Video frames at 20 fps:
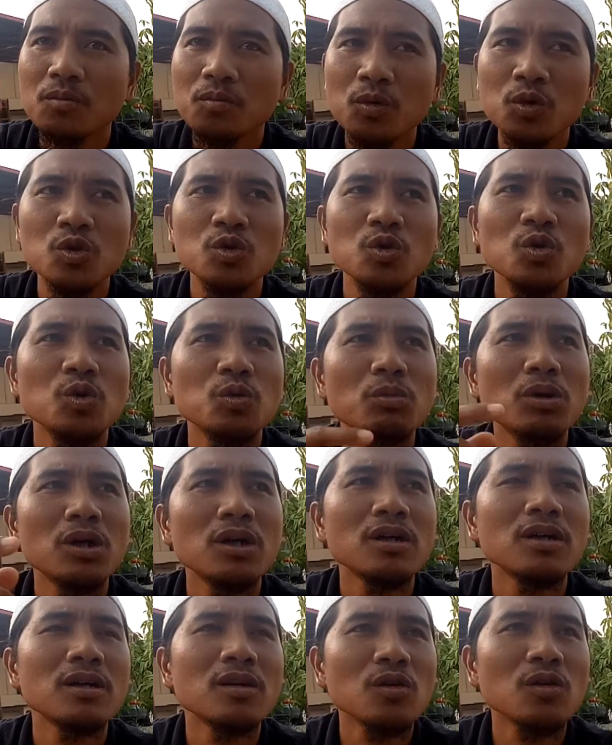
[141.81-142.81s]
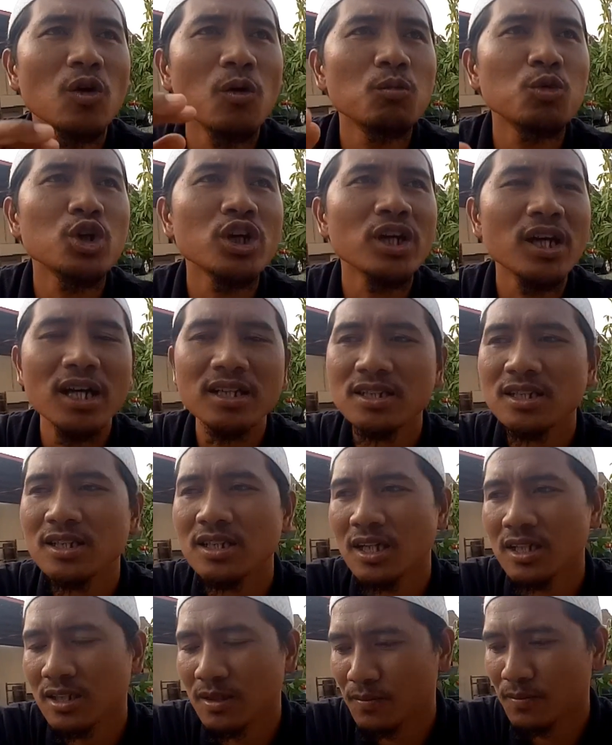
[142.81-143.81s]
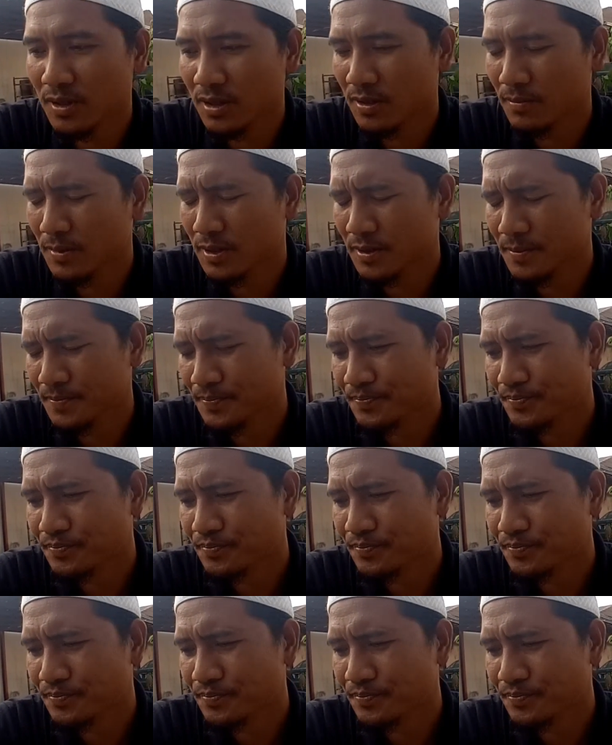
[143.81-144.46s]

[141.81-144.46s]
butuh berkomunikasi ya teman-teman